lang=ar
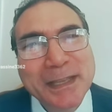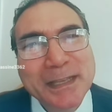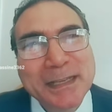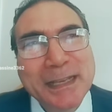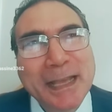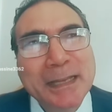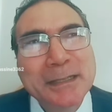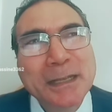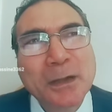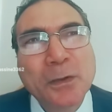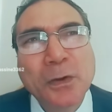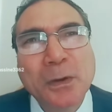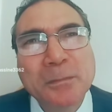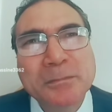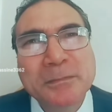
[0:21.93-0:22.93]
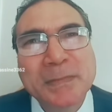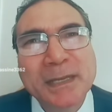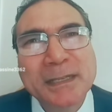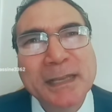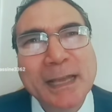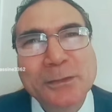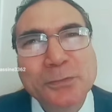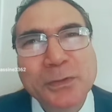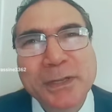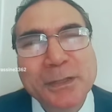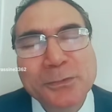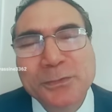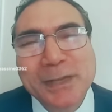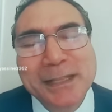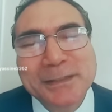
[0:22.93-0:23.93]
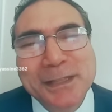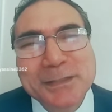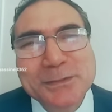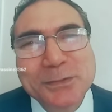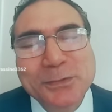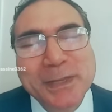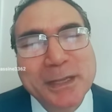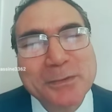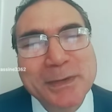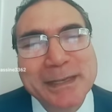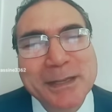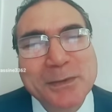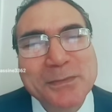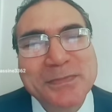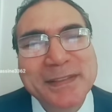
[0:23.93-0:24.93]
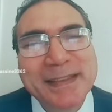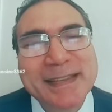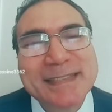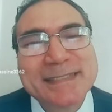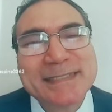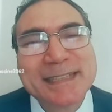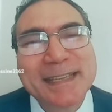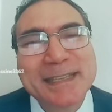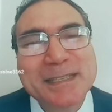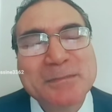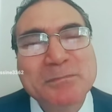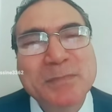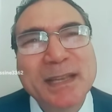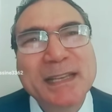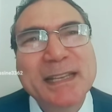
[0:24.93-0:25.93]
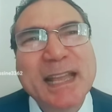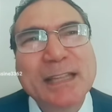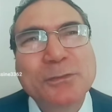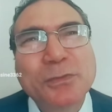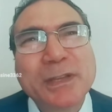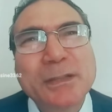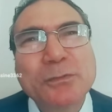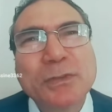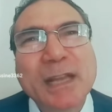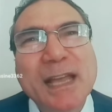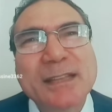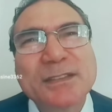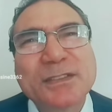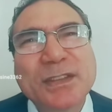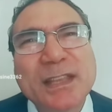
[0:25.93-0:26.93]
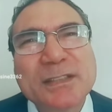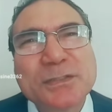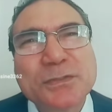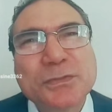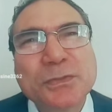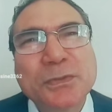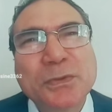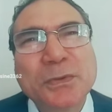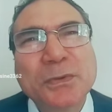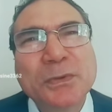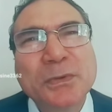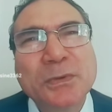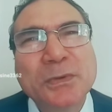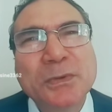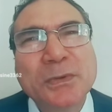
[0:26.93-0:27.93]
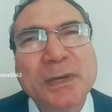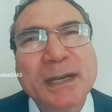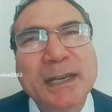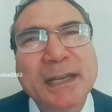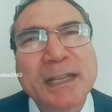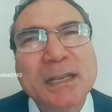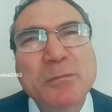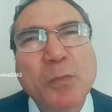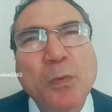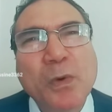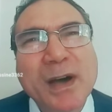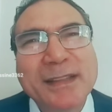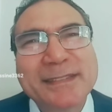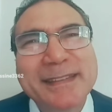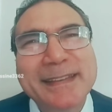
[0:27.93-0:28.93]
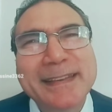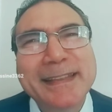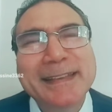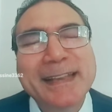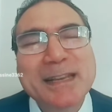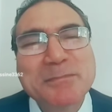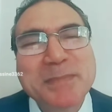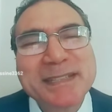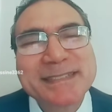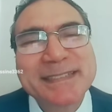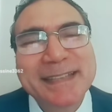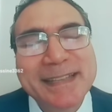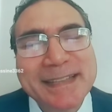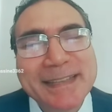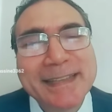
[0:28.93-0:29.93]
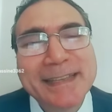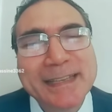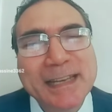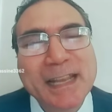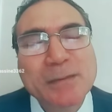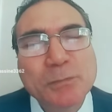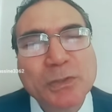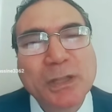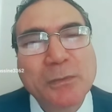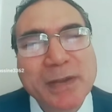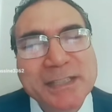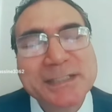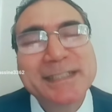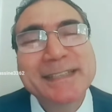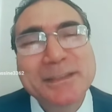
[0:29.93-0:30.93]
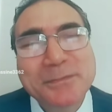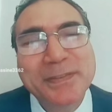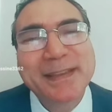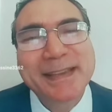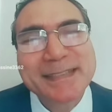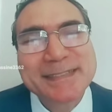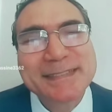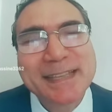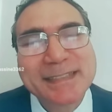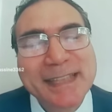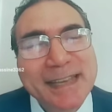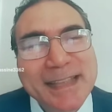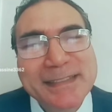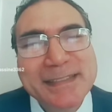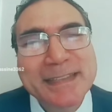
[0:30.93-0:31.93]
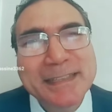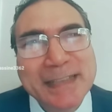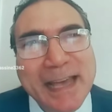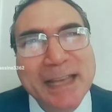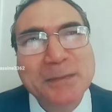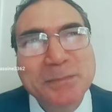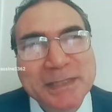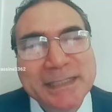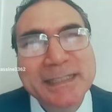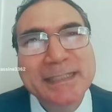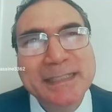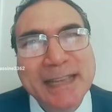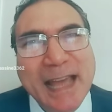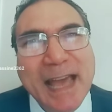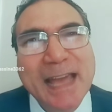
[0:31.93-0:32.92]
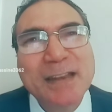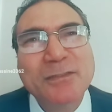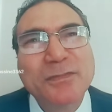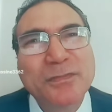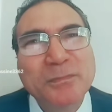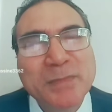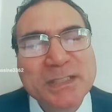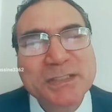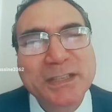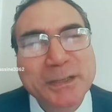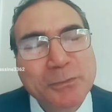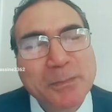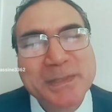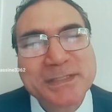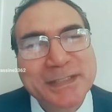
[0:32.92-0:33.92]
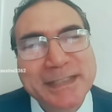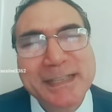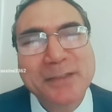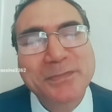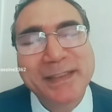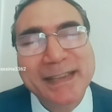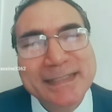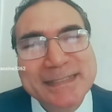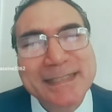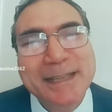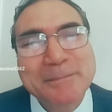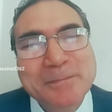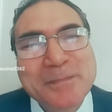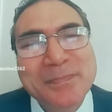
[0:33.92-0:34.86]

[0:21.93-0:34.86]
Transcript: لأنكم لا تريدون أن تنصروا إخوانكم في غزة بل لا تريدون أن تنصروا المواطنين المصريين المتواجدين في غزة 30 40 ألف مصري ومصرية في غزة